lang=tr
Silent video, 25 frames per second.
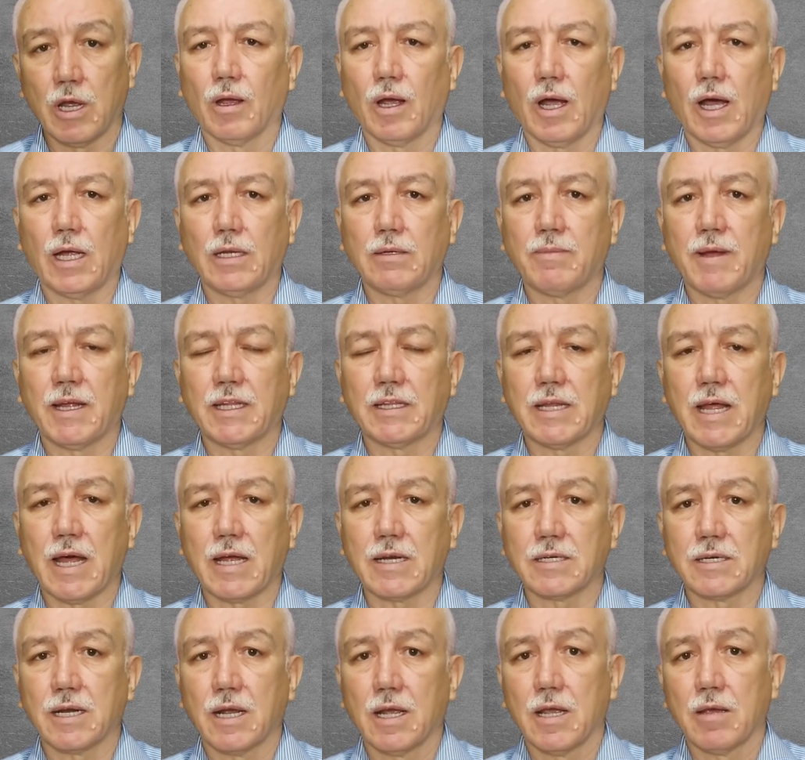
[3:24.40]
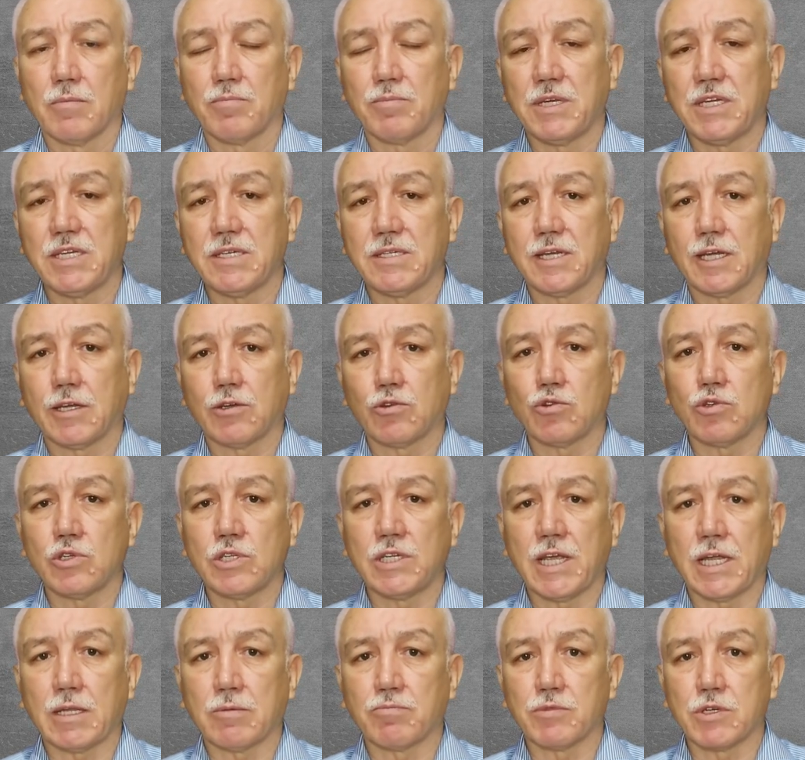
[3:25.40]
Almanlar
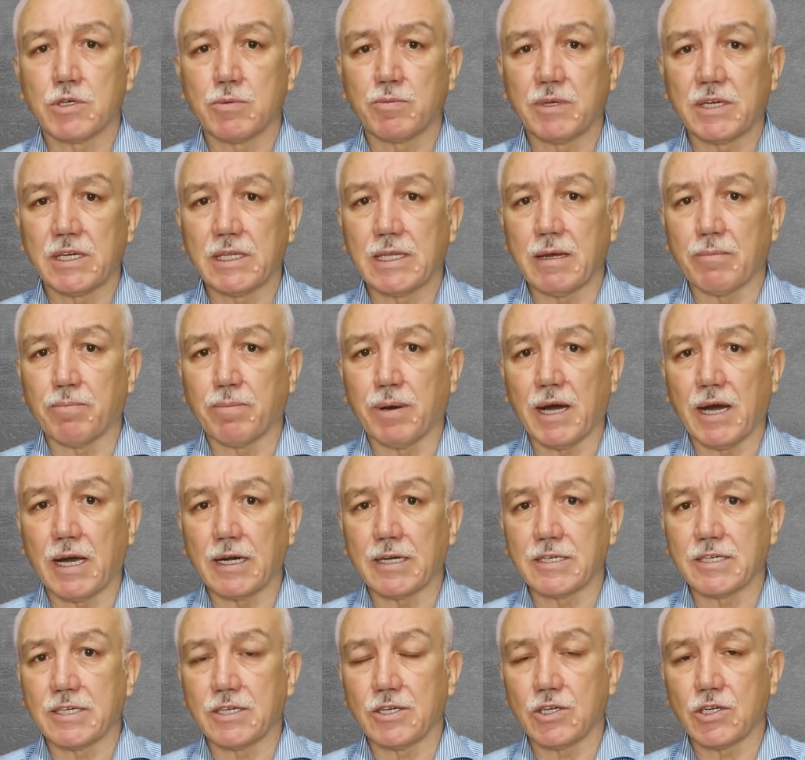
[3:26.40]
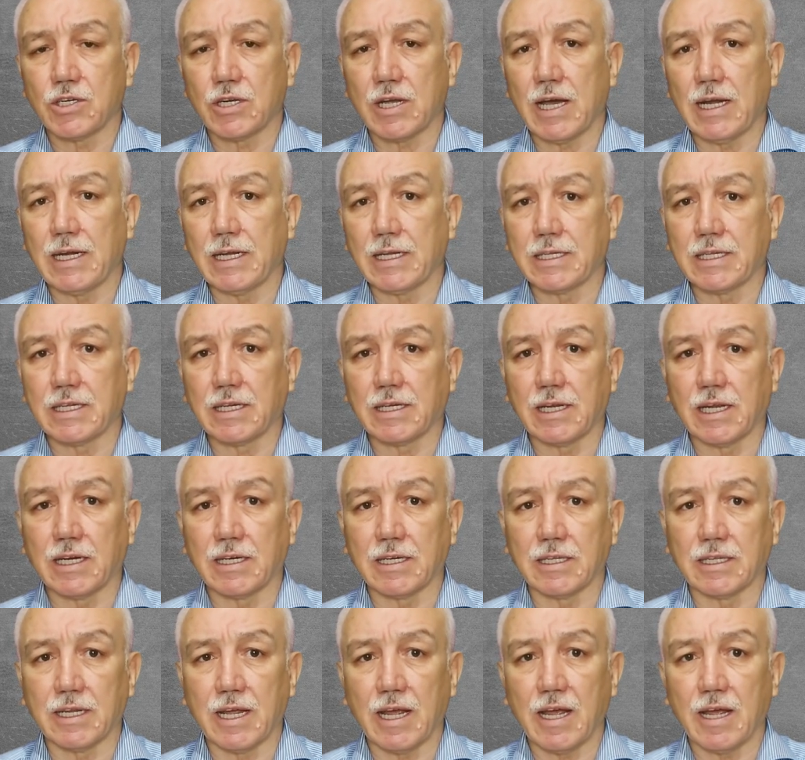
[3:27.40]
1871'de Paris'i işgal
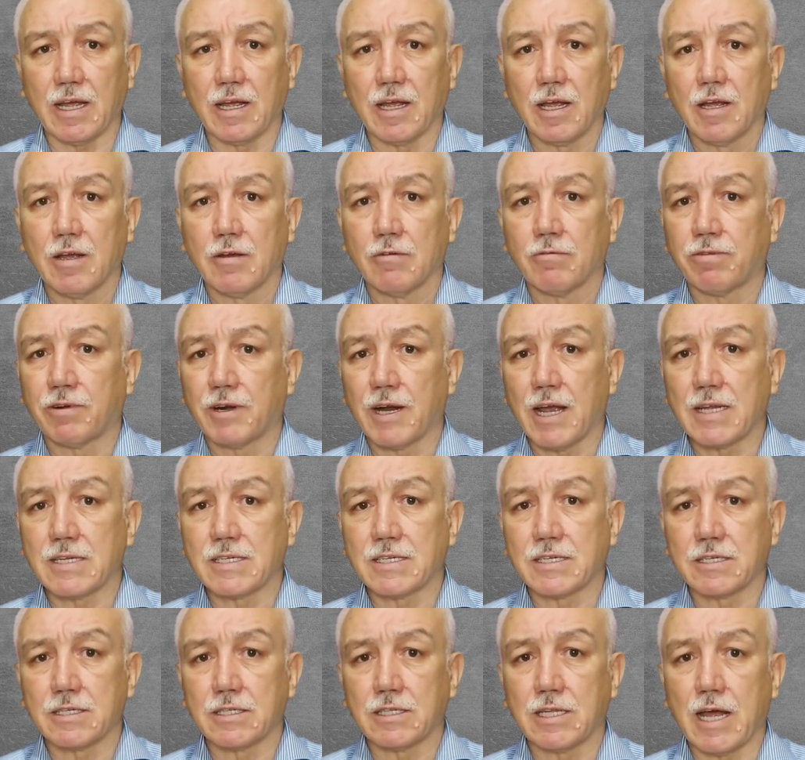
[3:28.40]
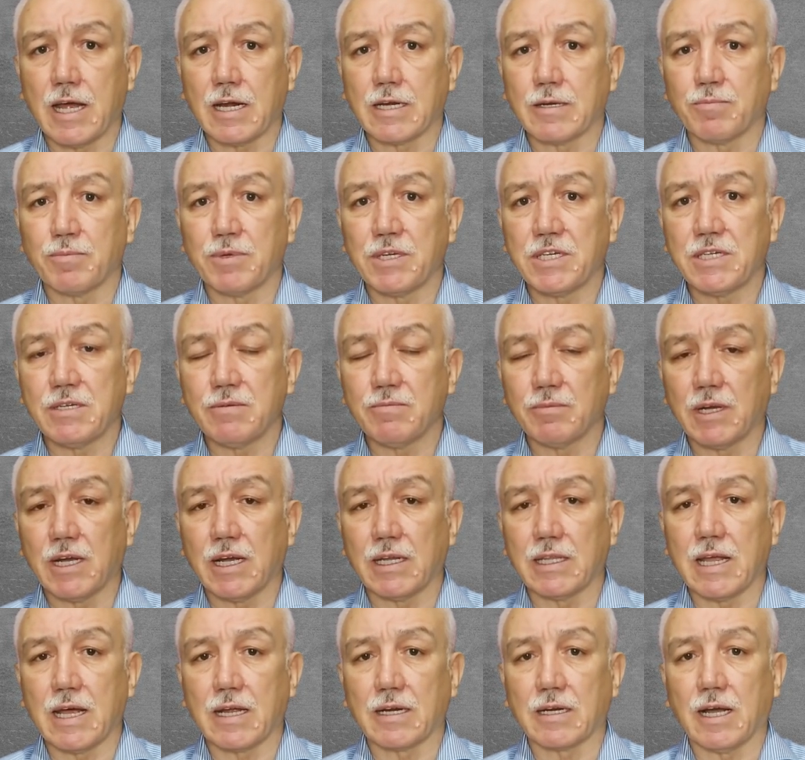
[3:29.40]
ettiklerinde Fransızlar bizim
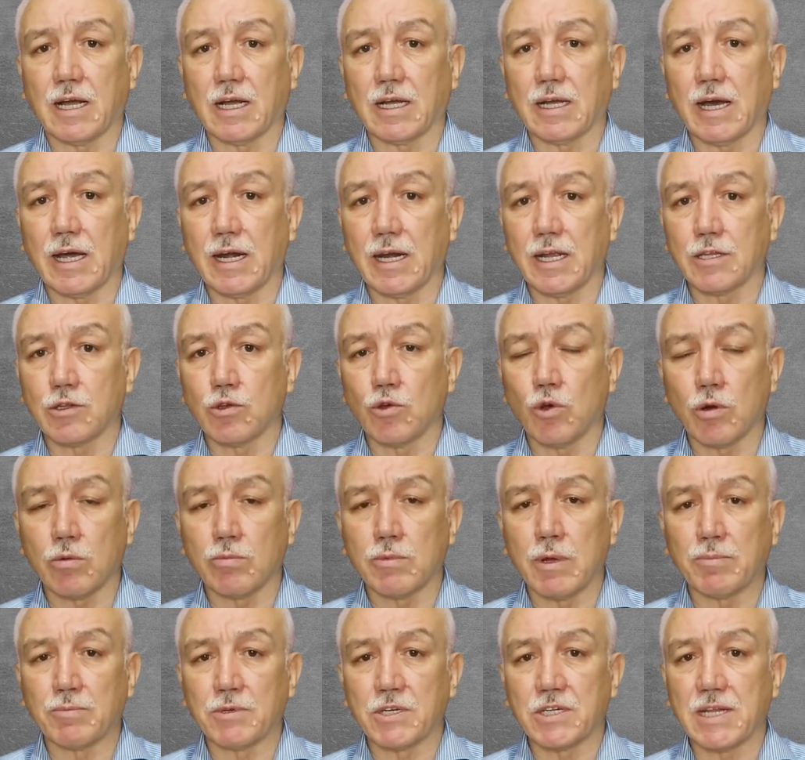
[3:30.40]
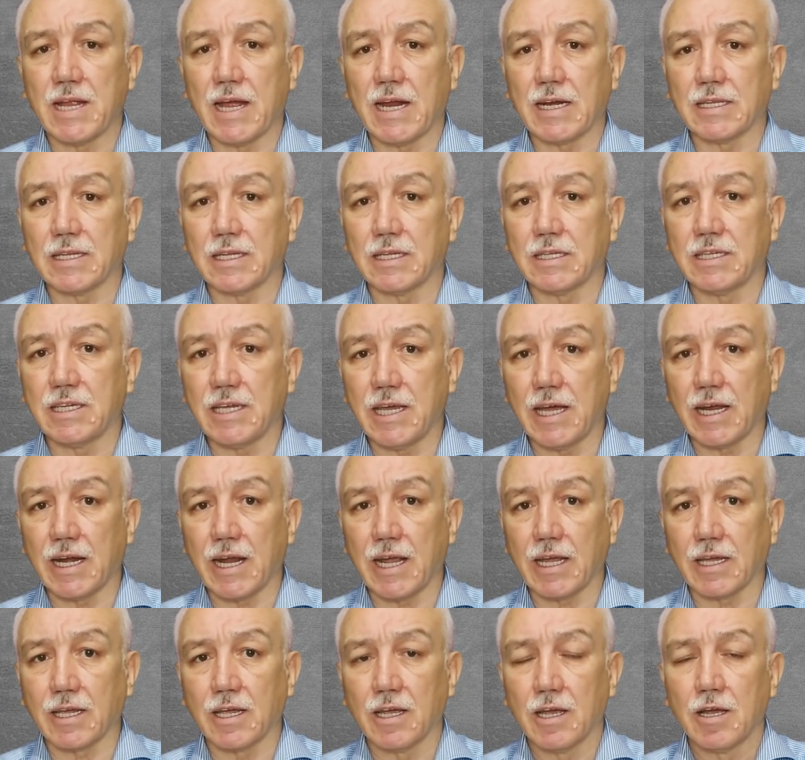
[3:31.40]
kadar hakaret görmemişlerdi
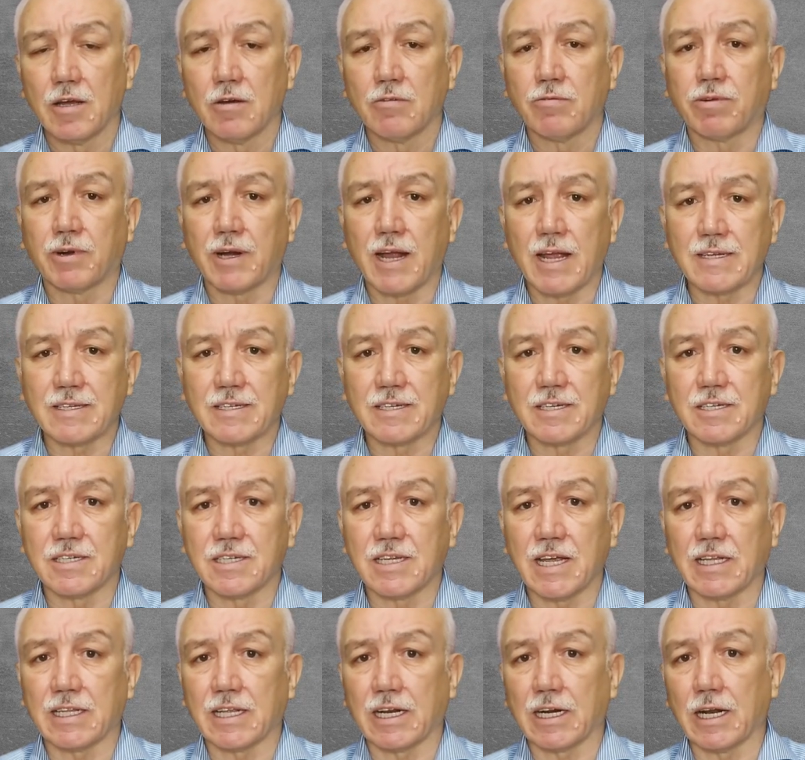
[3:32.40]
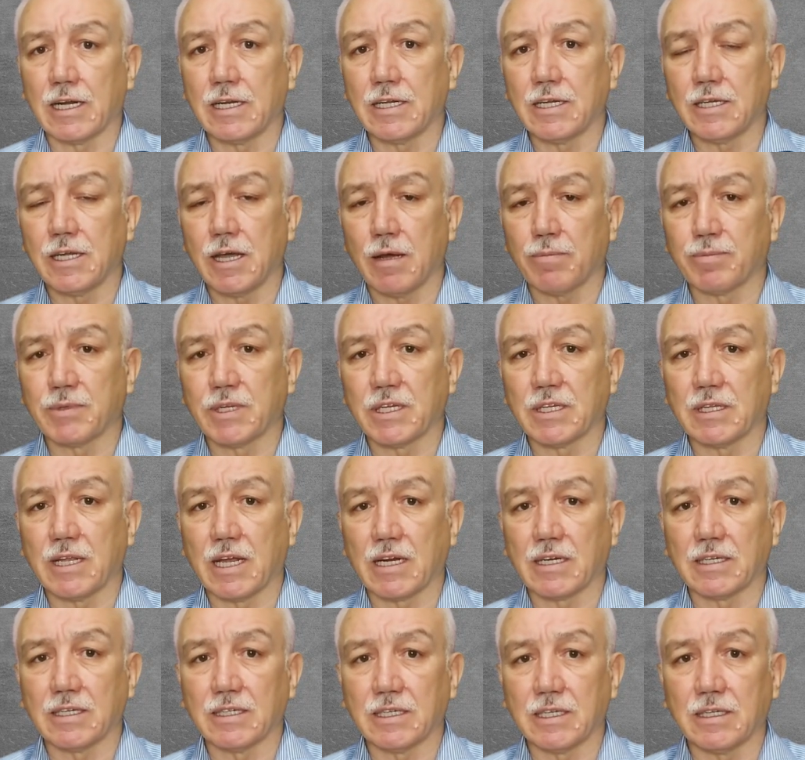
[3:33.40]
diyerek Fransız generalin
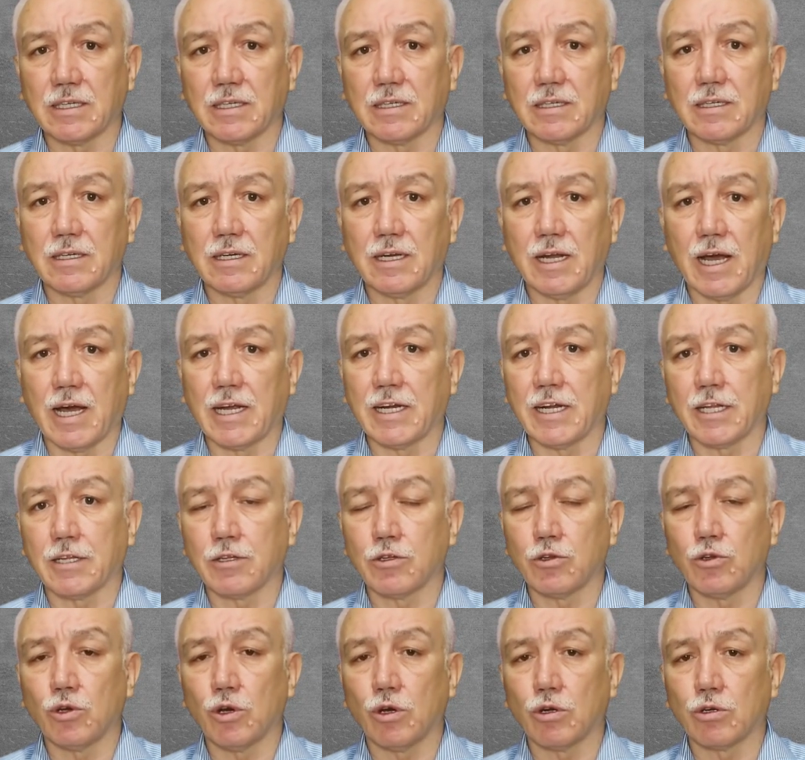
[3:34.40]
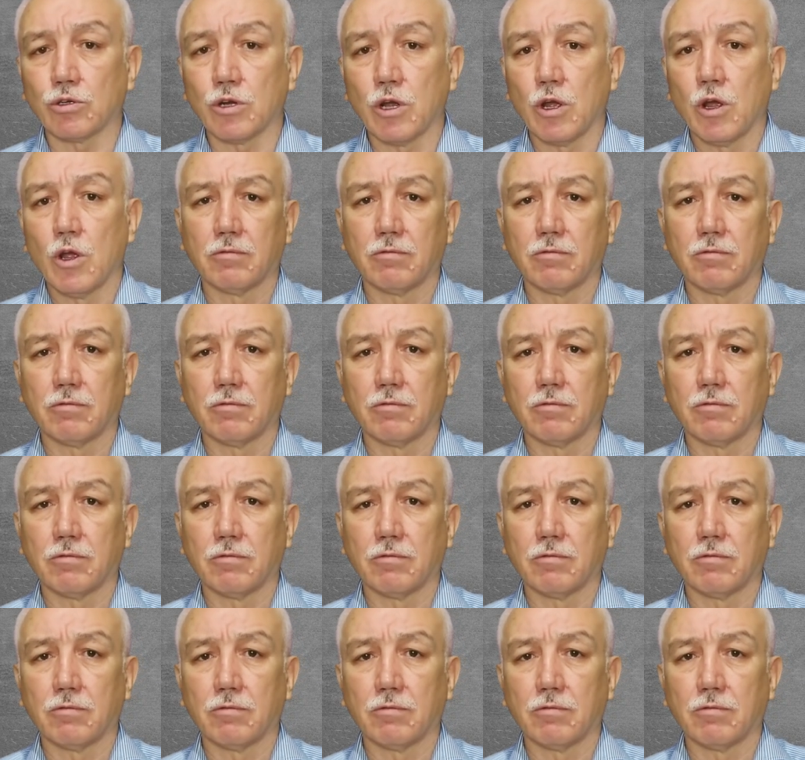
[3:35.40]
yaptıklarını lanetliyor